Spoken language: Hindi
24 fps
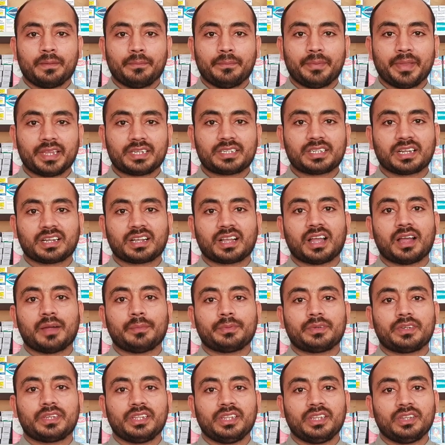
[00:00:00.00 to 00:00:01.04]
बेशक
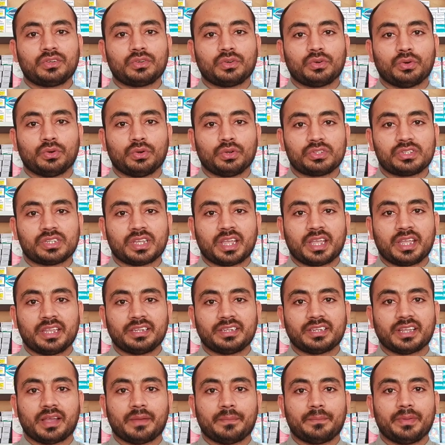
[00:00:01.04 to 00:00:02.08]
आप ठीक हो जाएं
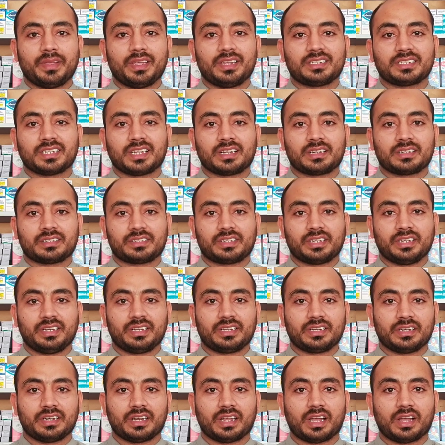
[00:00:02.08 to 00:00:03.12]
या बेशक
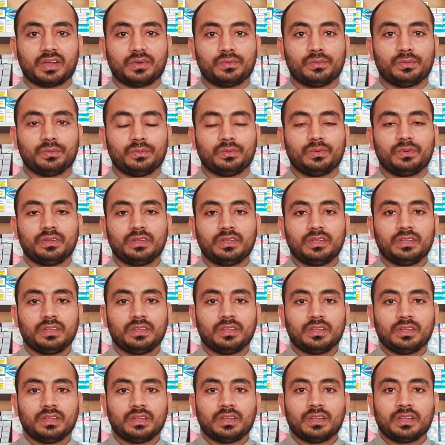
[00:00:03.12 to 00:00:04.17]
ठीक ना हों
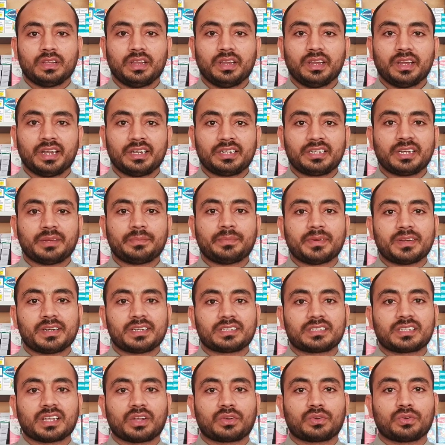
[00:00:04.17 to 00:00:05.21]

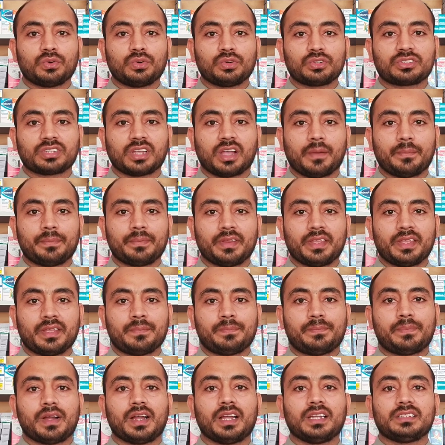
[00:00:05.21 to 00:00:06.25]
एंटीबायोटिक्स का कोर्स आपने
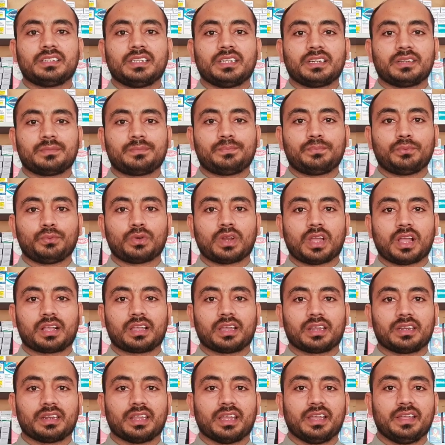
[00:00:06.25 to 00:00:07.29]
पाँच दिन पूरा
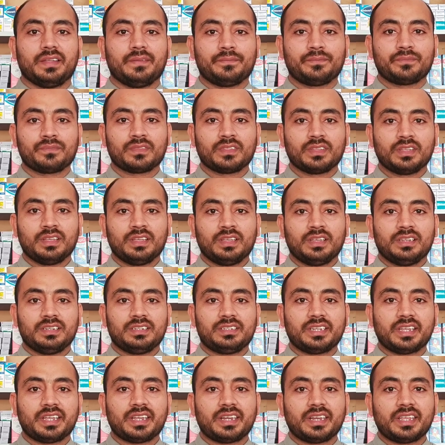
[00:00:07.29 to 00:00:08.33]
करना है
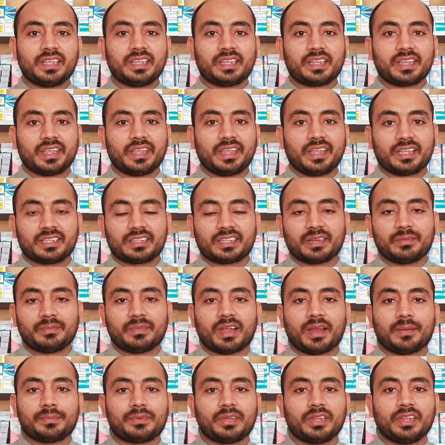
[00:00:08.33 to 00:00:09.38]
ये नहीं कि एक दिन
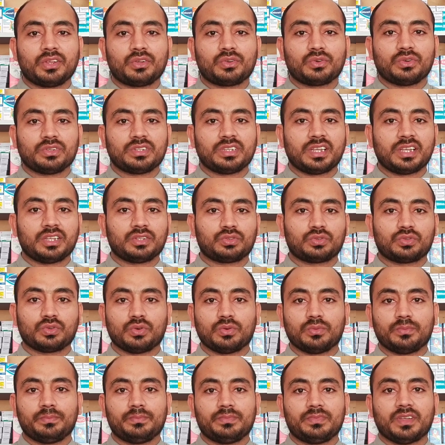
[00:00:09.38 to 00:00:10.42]
में आप ठीक हो जाएं
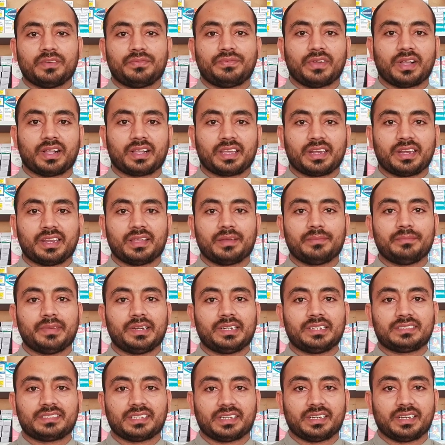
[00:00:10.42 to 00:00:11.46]
तो दफ़ा करें हम
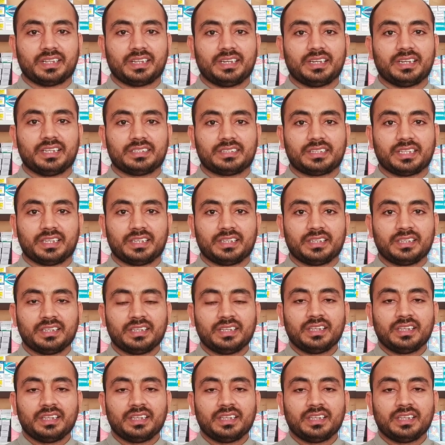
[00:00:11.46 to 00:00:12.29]
मेडिसिन नहीं लेते